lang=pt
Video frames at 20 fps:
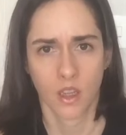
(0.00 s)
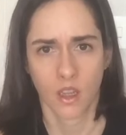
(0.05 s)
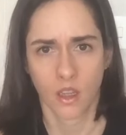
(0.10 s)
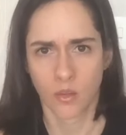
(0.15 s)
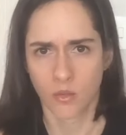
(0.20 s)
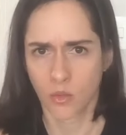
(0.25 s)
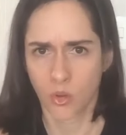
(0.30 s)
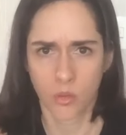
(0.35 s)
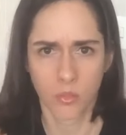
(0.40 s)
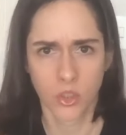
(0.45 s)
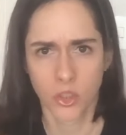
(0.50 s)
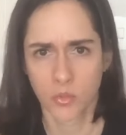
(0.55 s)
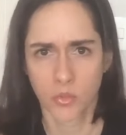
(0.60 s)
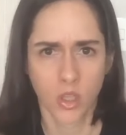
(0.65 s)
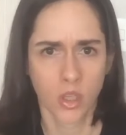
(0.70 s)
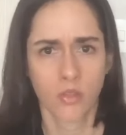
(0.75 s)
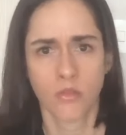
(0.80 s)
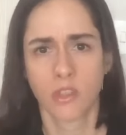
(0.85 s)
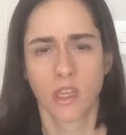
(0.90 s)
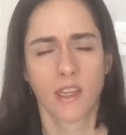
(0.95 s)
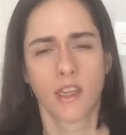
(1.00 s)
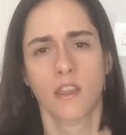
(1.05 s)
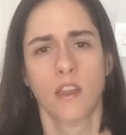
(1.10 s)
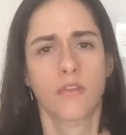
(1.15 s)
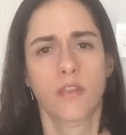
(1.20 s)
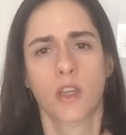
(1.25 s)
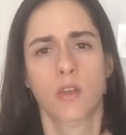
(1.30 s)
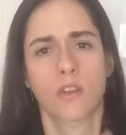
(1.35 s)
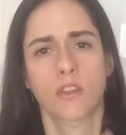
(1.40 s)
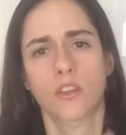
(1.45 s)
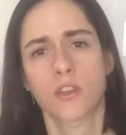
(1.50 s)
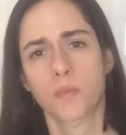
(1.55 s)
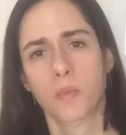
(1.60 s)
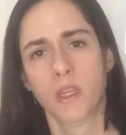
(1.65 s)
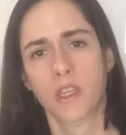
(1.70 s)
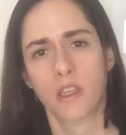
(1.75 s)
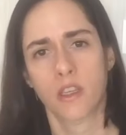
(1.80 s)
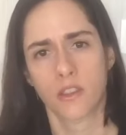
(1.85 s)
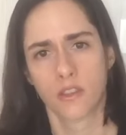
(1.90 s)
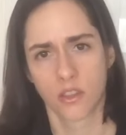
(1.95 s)
É um comunismo que não tem nada a ver com as
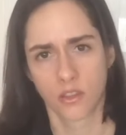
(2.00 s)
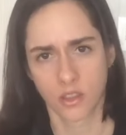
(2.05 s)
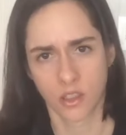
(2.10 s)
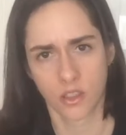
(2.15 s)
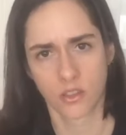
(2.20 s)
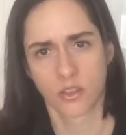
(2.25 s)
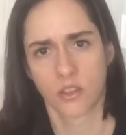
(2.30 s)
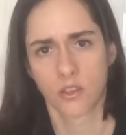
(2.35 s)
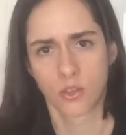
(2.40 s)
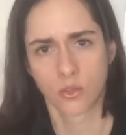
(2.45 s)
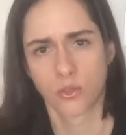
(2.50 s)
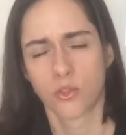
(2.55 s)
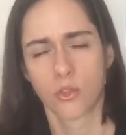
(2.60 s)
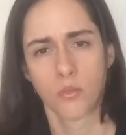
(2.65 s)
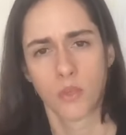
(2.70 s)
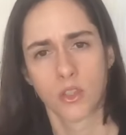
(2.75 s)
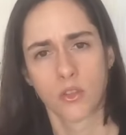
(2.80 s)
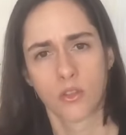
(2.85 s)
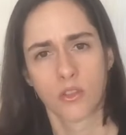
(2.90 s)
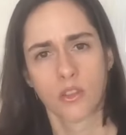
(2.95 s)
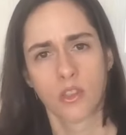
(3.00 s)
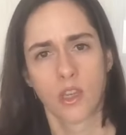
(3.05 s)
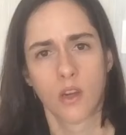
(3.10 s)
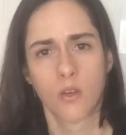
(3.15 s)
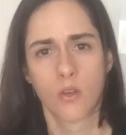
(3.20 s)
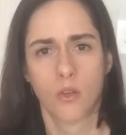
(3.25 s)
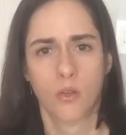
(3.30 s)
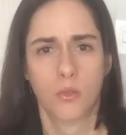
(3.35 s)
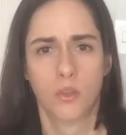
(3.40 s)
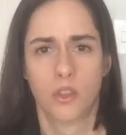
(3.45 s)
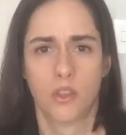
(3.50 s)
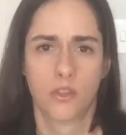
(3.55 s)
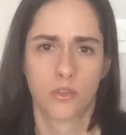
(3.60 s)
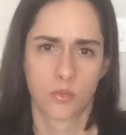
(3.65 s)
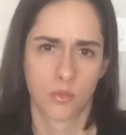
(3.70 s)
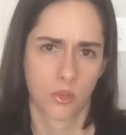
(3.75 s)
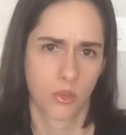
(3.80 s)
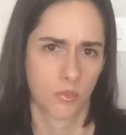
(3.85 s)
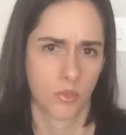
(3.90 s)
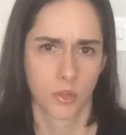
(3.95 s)
experiências que a gente costuma associar ao
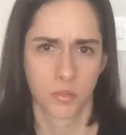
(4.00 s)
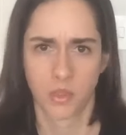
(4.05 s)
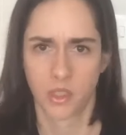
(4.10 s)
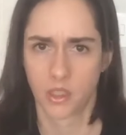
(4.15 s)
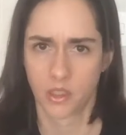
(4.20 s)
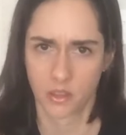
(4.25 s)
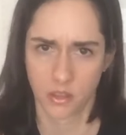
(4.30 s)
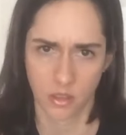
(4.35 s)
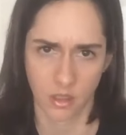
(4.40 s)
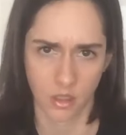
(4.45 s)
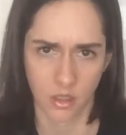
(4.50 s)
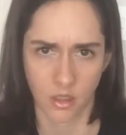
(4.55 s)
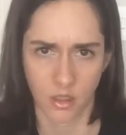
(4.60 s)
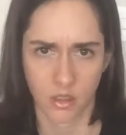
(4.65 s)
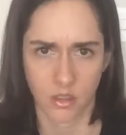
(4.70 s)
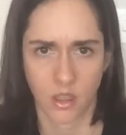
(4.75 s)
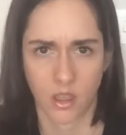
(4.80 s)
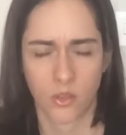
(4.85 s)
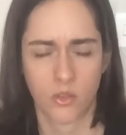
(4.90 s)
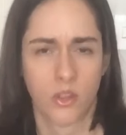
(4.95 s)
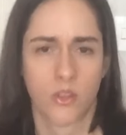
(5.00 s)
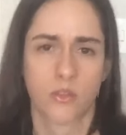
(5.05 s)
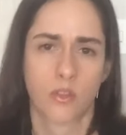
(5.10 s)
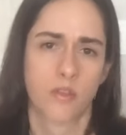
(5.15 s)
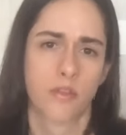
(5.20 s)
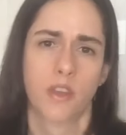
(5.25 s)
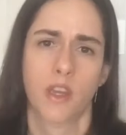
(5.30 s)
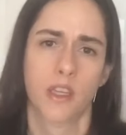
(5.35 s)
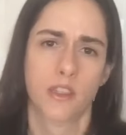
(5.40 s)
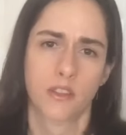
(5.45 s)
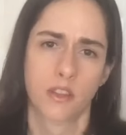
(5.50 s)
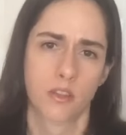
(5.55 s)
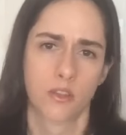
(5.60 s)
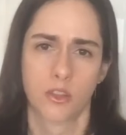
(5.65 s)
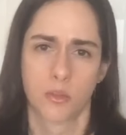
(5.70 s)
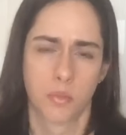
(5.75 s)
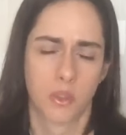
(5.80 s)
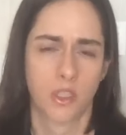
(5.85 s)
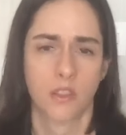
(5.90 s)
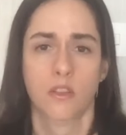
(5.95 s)
comunismo, como a experiência da União Soviética, a
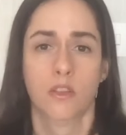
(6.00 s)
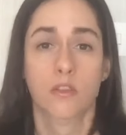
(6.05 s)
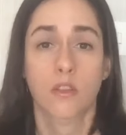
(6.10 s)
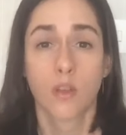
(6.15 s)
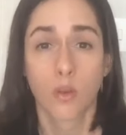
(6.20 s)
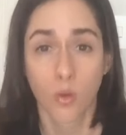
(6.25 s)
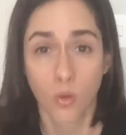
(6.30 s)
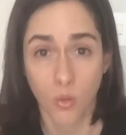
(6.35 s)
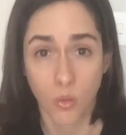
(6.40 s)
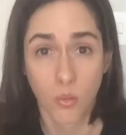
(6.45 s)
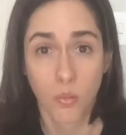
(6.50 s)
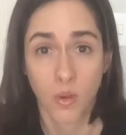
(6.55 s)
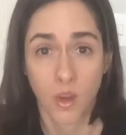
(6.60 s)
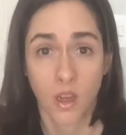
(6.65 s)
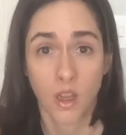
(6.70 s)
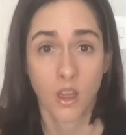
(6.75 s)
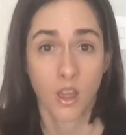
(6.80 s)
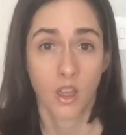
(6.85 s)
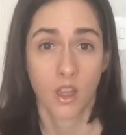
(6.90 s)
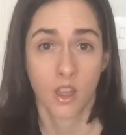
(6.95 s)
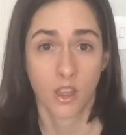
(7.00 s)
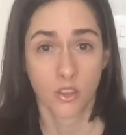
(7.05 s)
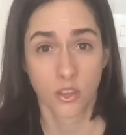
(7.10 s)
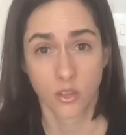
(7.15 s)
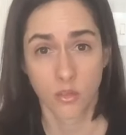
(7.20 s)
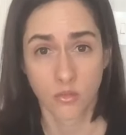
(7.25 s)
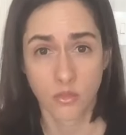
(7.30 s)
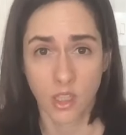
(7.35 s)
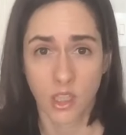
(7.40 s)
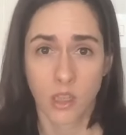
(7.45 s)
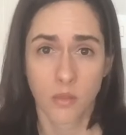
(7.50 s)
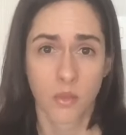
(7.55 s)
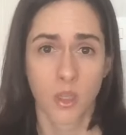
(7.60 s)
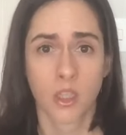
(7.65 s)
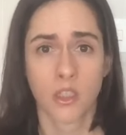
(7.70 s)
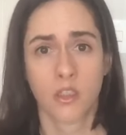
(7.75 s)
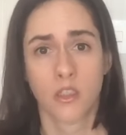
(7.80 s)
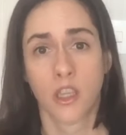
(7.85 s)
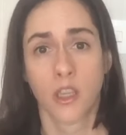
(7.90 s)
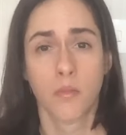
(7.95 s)
experiência de Cuba. A gente não tem
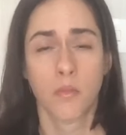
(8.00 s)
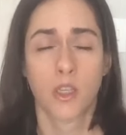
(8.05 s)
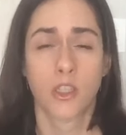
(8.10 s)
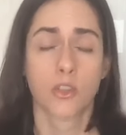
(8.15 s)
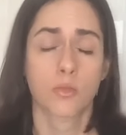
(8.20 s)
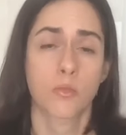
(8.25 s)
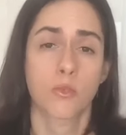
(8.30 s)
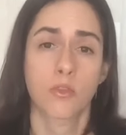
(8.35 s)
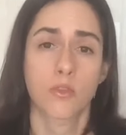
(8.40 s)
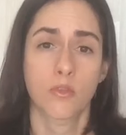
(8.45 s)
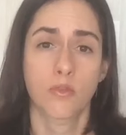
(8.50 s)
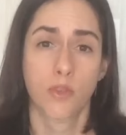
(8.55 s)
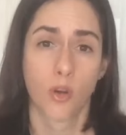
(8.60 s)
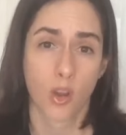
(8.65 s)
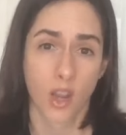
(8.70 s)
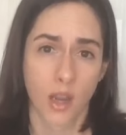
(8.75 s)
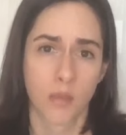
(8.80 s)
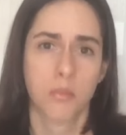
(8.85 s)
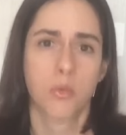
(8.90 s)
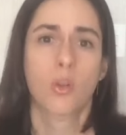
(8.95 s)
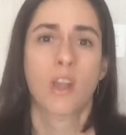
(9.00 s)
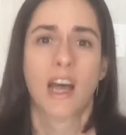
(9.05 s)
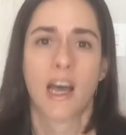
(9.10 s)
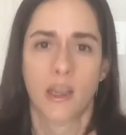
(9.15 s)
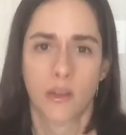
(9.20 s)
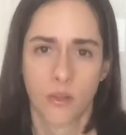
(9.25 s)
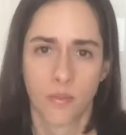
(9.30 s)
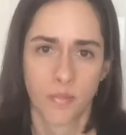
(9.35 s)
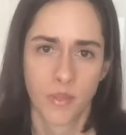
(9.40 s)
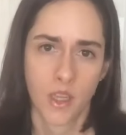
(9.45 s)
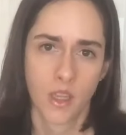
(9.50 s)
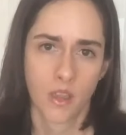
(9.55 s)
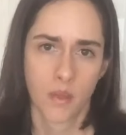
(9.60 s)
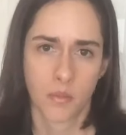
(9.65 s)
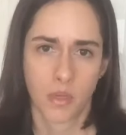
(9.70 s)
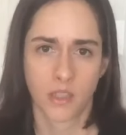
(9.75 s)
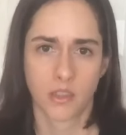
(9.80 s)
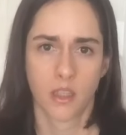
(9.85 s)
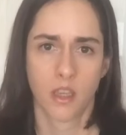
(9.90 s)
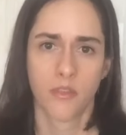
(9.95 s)
nem, nem mesmo um vocabulário
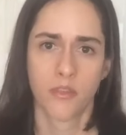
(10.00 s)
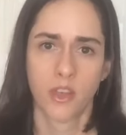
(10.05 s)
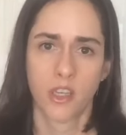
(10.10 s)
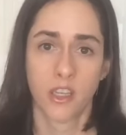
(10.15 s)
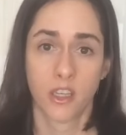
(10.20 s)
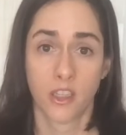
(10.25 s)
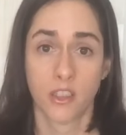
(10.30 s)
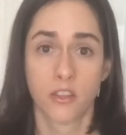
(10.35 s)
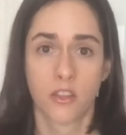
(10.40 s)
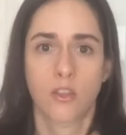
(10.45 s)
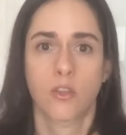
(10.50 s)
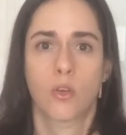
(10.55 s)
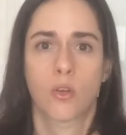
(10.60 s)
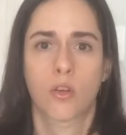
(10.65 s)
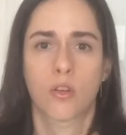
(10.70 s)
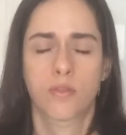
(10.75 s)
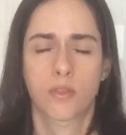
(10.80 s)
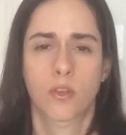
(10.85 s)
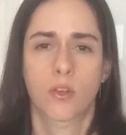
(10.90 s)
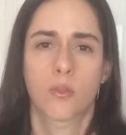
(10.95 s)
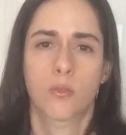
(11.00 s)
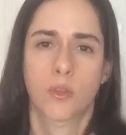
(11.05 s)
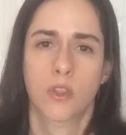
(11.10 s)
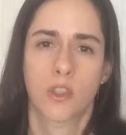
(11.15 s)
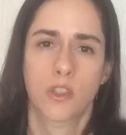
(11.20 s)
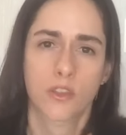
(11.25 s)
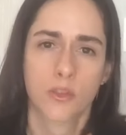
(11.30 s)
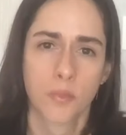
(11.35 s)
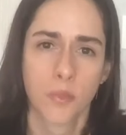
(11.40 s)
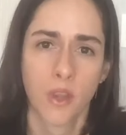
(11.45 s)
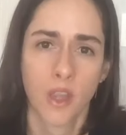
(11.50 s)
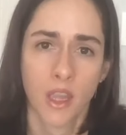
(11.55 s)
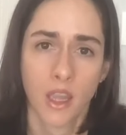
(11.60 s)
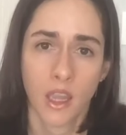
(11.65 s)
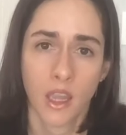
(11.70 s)
para se referir a esse novo comunismo.